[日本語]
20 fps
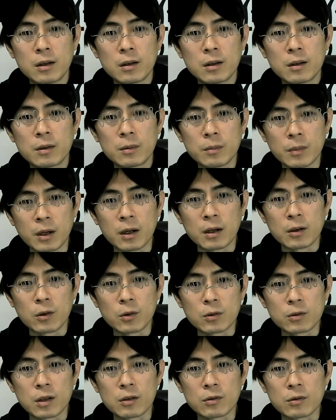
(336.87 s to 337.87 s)
まあ
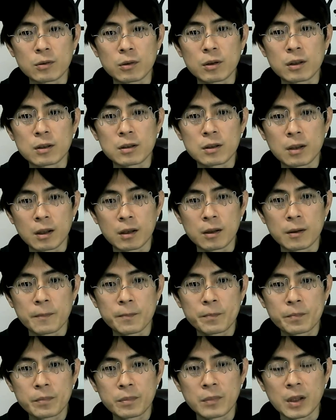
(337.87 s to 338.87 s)
ロックダウンとかして、
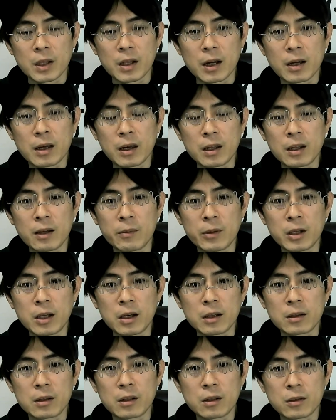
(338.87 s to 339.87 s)
大変な目に
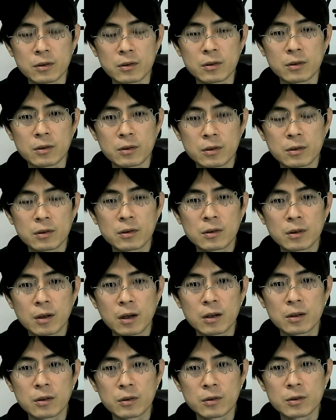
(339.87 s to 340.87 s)
遭ってる、
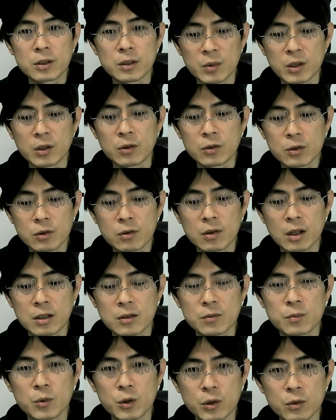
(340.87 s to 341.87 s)
あの、市民の人た
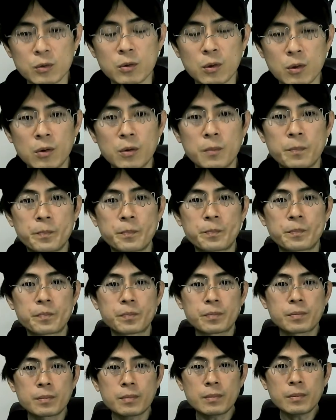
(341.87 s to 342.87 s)
ちもいると。
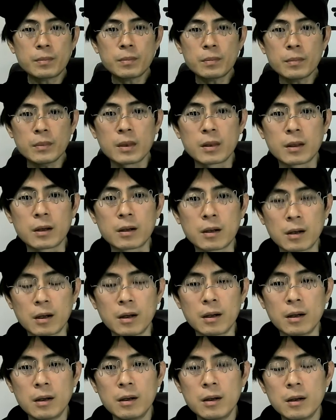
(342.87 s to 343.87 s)
だか
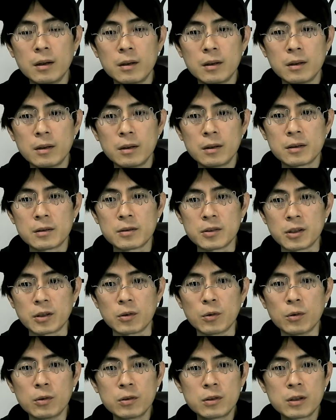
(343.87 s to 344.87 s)
ら、じゃあ
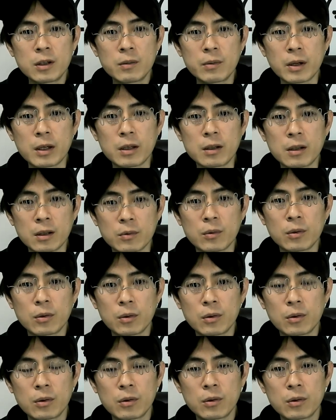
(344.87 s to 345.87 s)
どうすればいいねん
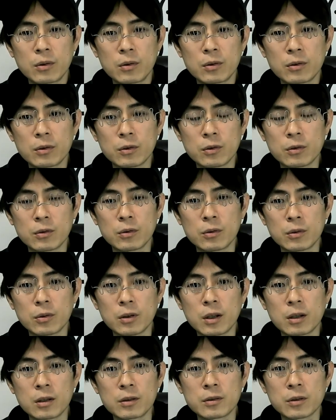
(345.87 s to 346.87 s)
と。いうこと
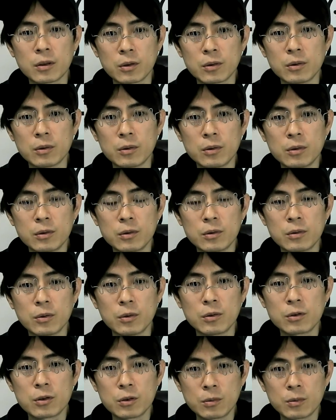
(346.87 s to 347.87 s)
なんですけど、
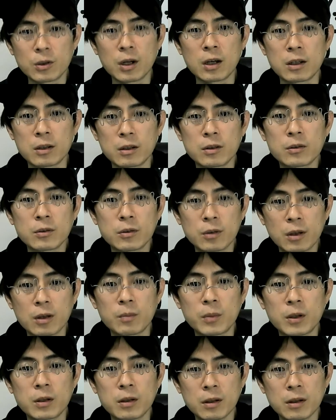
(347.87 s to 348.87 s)
どうしようもないんですよね、やっぱり。